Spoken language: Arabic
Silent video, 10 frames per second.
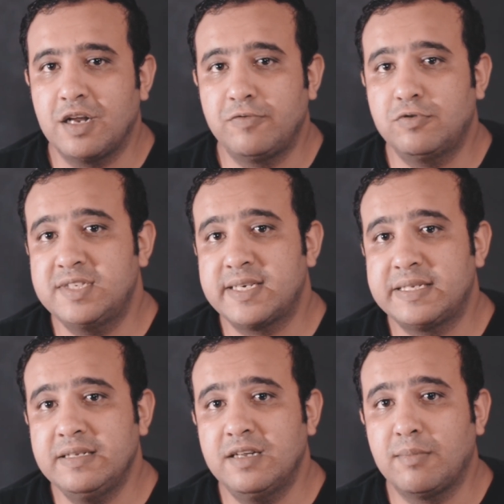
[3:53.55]
الايفون
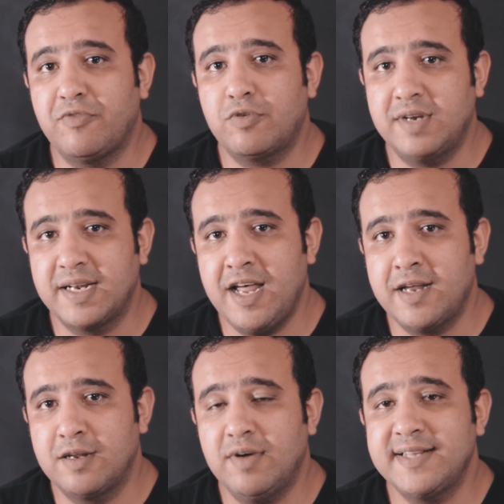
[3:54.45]
13 المفروض
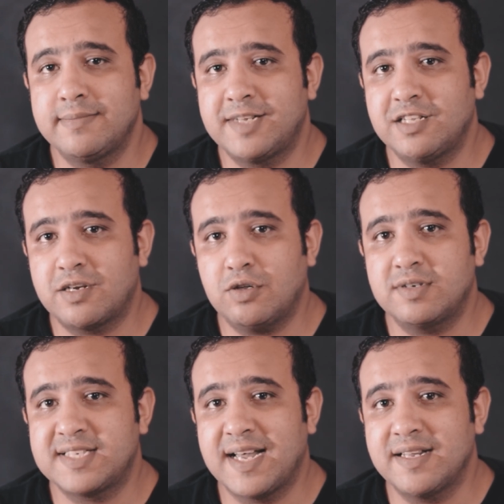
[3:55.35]
انها دلوقتي بتقدر
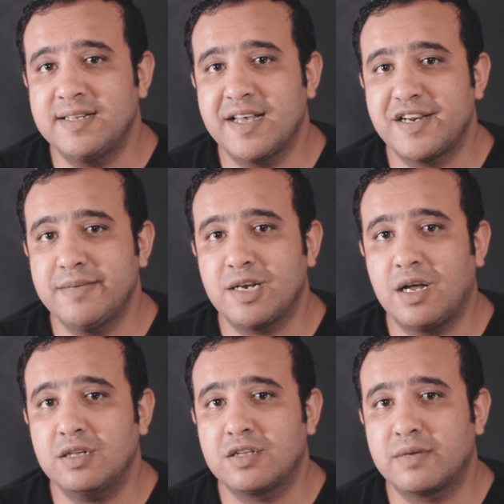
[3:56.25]
تقعد ساعتين
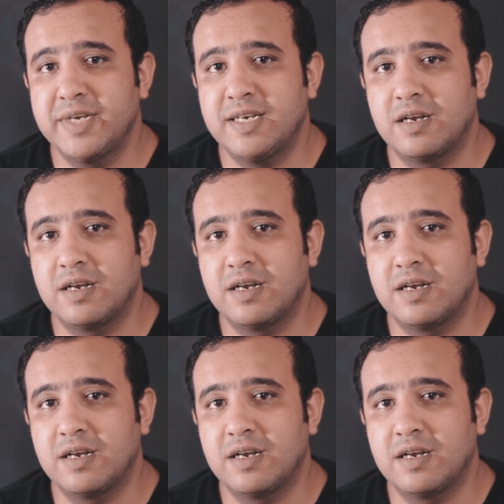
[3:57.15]
تقريبا اكتر من